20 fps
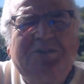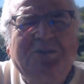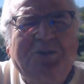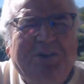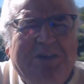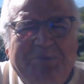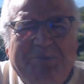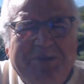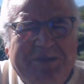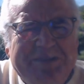de
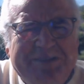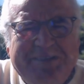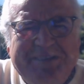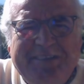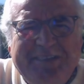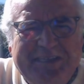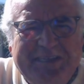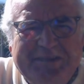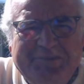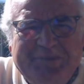öyle birisi
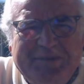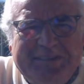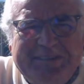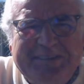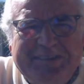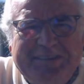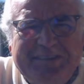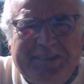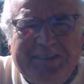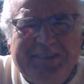
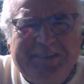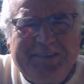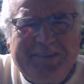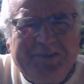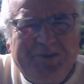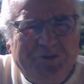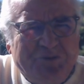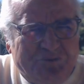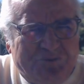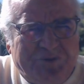değilmişsiniz dedi.
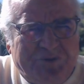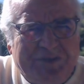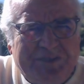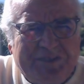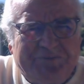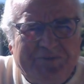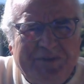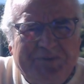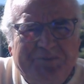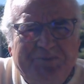Ufak
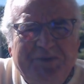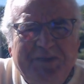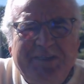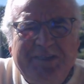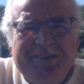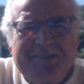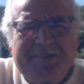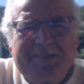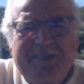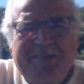tefek bir
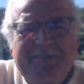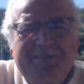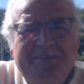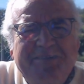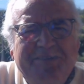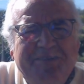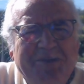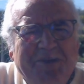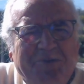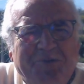insansınız.
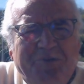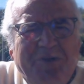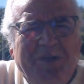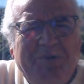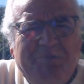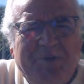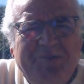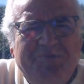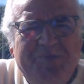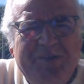Öyle
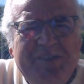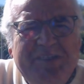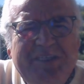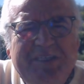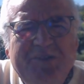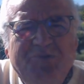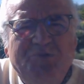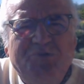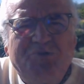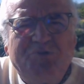pek
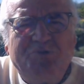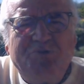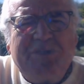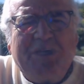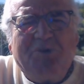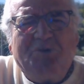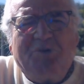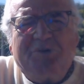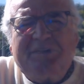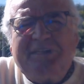fiziki gücünüz de
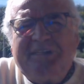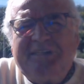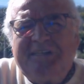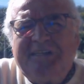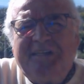yok dedi.